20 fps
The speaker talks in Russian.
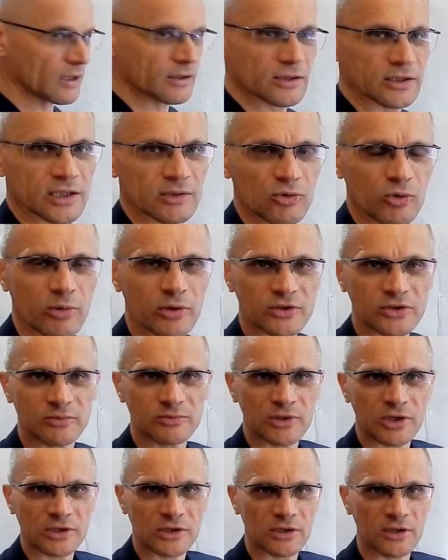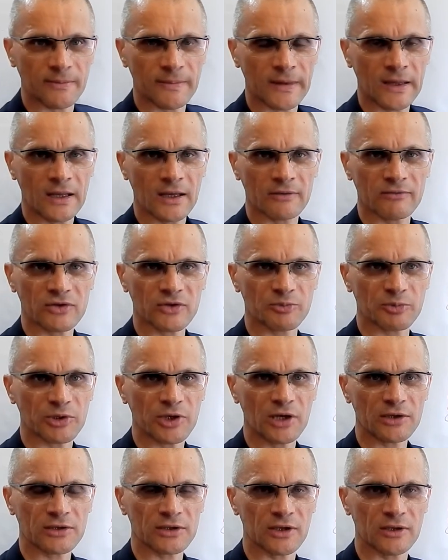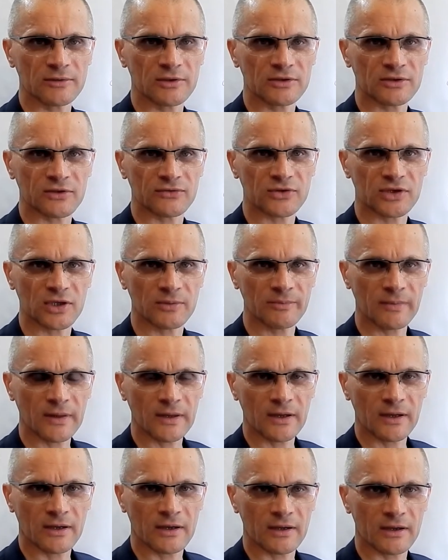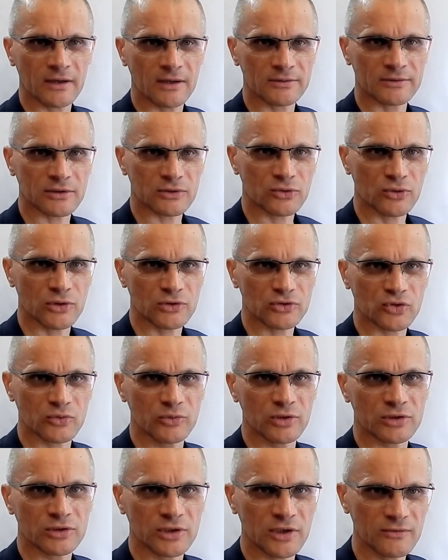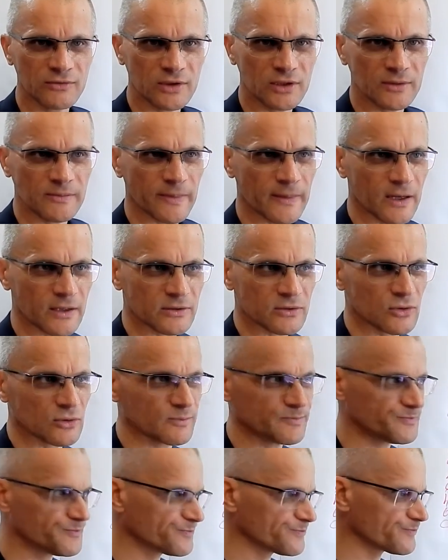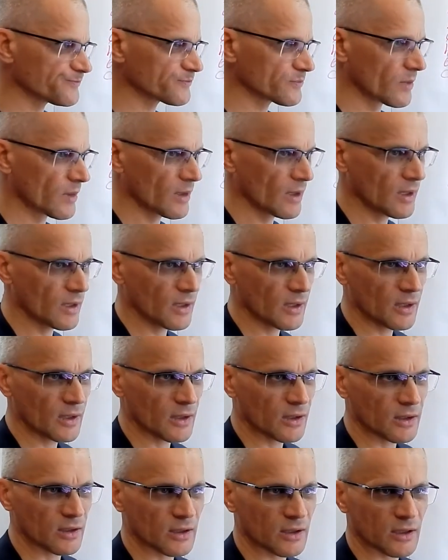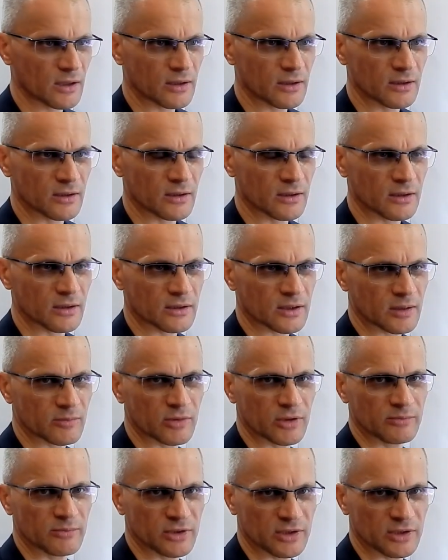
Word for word: Таким образом, наше восприятие не совсем э, такое субъективное, оно э, э, как бы мы